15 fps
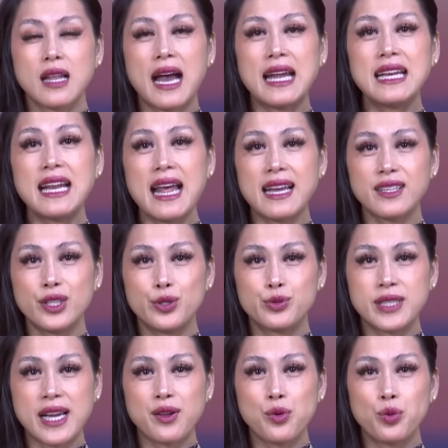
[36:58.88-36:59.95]
Thái Lan
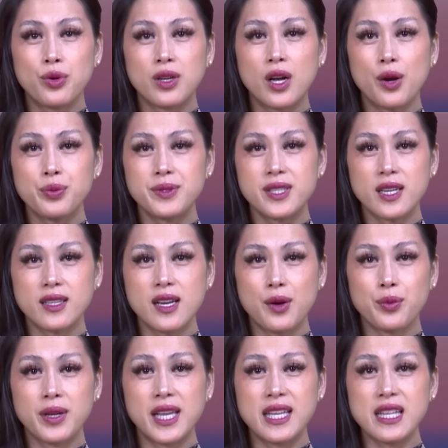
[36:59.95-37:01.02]
điều tra nguồn gốc chất
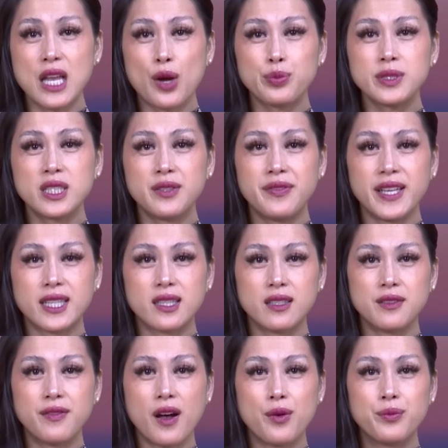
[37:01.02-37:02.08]
độc khiến nhóm người Việt
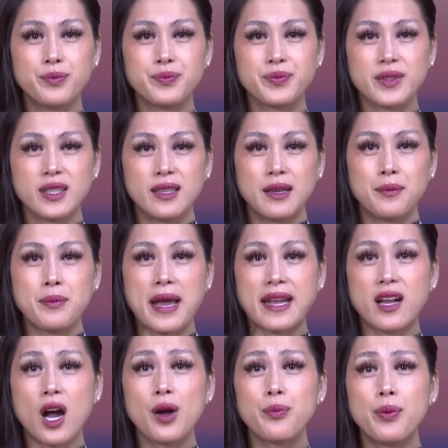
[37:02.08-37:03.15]
tử vong.
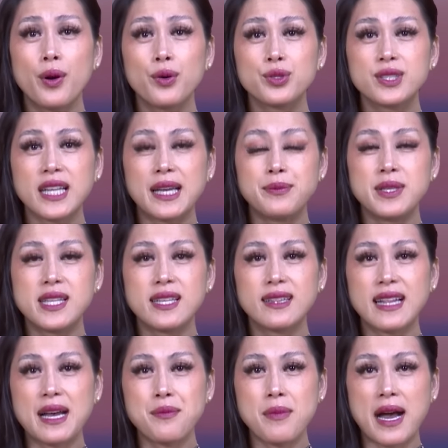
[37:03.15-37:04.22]
Bangkok Post ngày
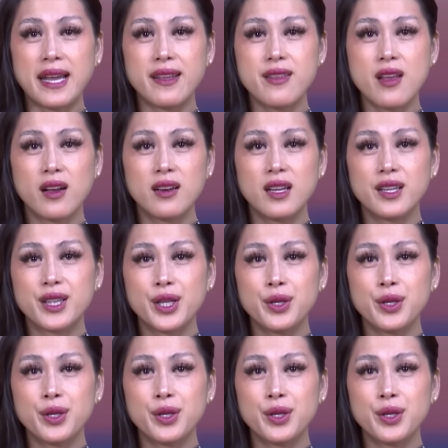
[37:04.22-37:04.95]
19 tháng 7 dẫn lời